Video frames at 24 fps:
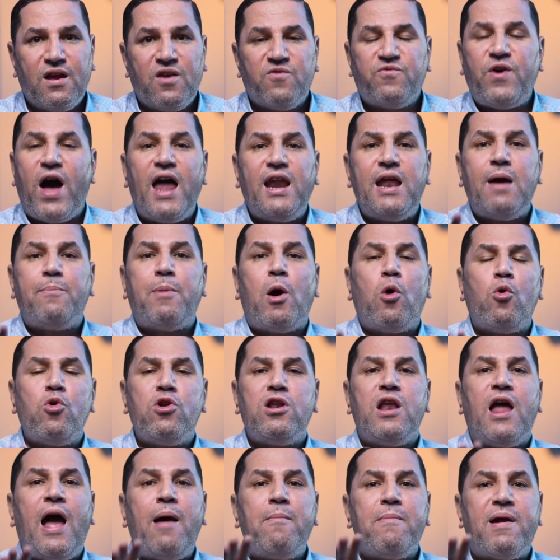فانا بقول
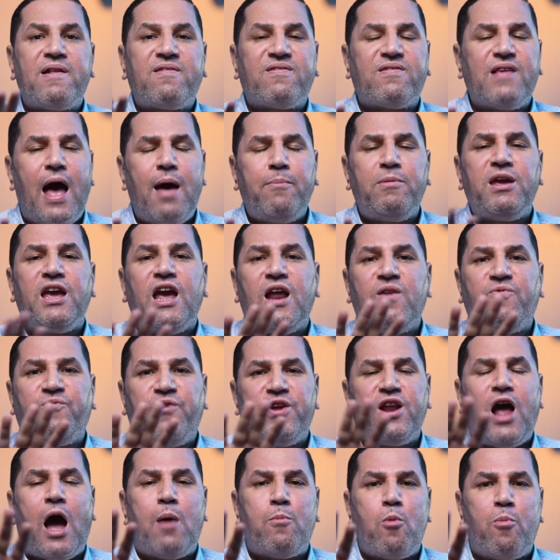لاحمد سامي
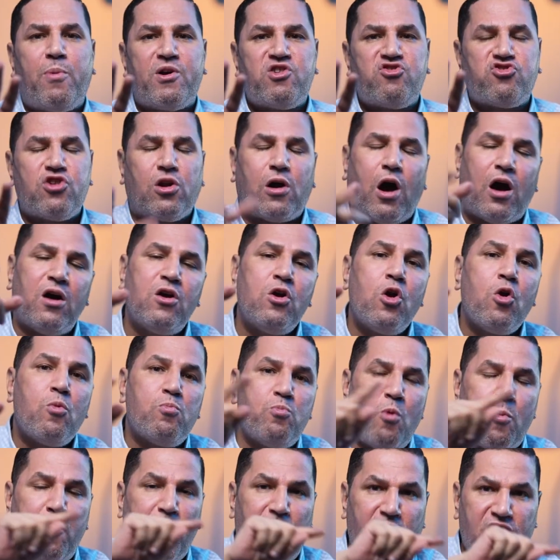الفرقه مبشره
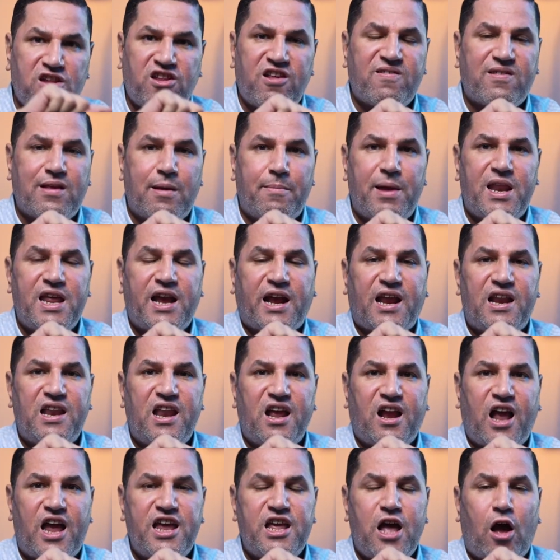مباراه الزمالك اللي
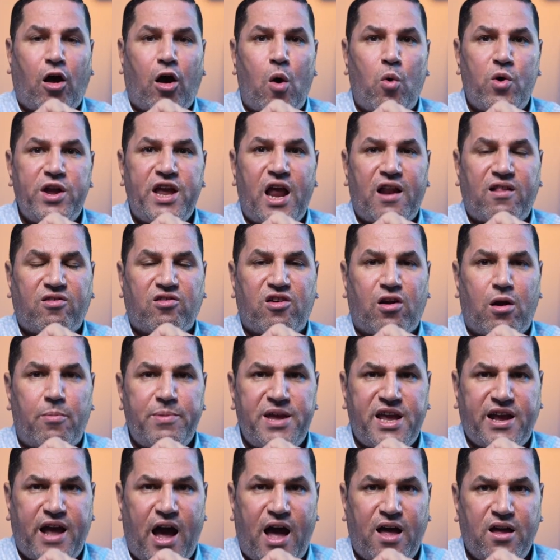جايه قويه
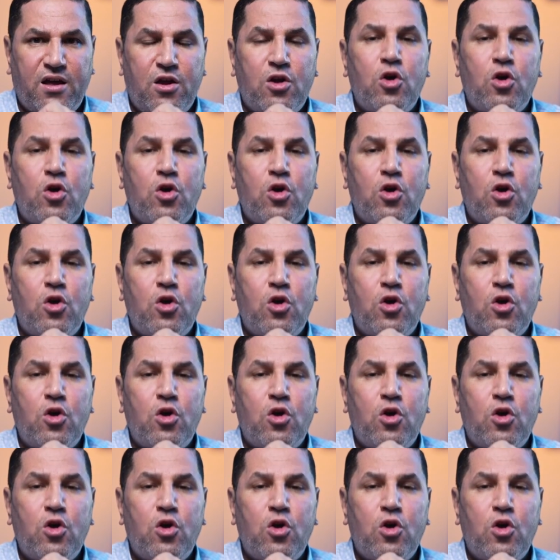لسيراميكا